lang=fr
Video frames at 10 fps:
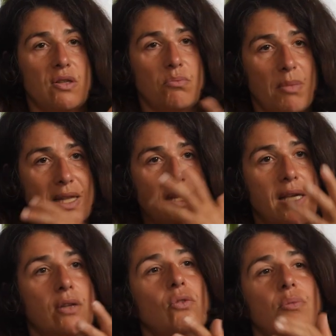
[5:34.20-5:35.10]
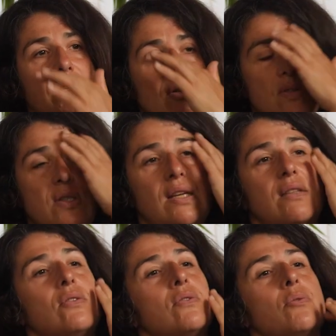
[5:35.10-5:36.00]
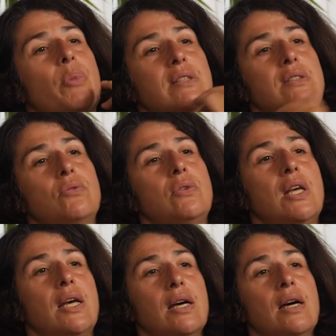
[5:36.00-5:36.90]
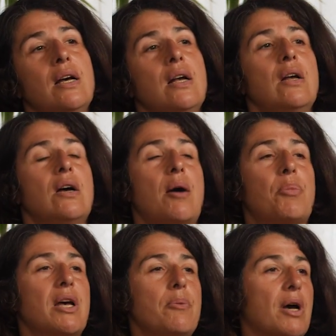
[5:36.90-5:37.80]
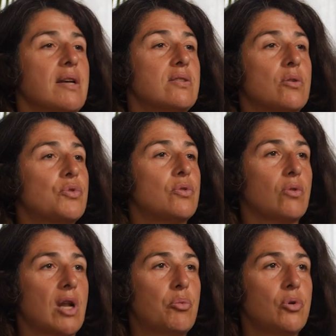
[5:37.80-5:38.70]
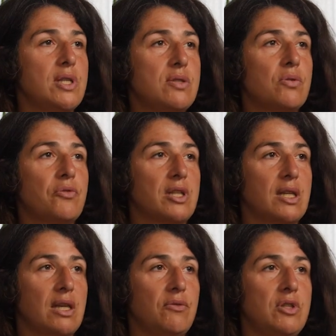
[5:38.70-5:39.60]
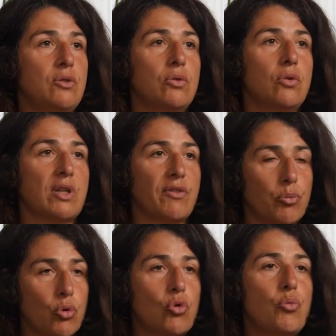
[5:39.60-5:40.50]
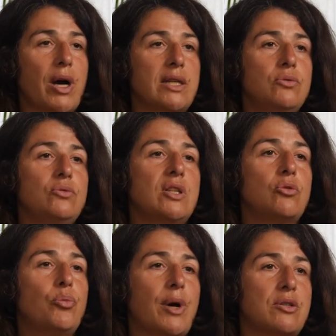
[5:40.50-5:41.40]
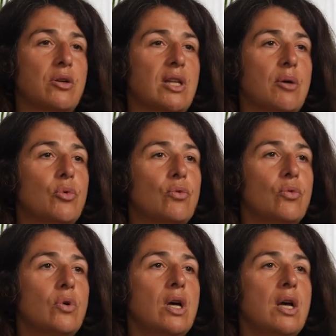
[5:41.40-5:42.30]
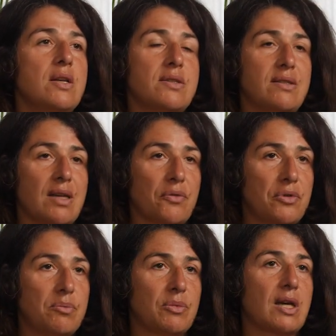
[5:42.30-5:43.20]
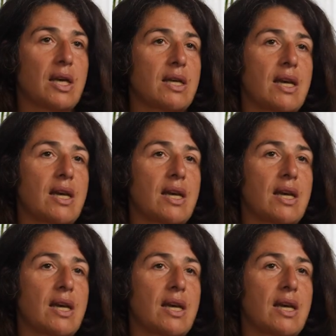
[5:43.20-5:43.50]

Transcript: une manière de mettre en scène euh, particulière. Après, par exemple, selon la police de Frédéric Vidot, on avait beaucoup parlé du découpage en amont. C'était un film très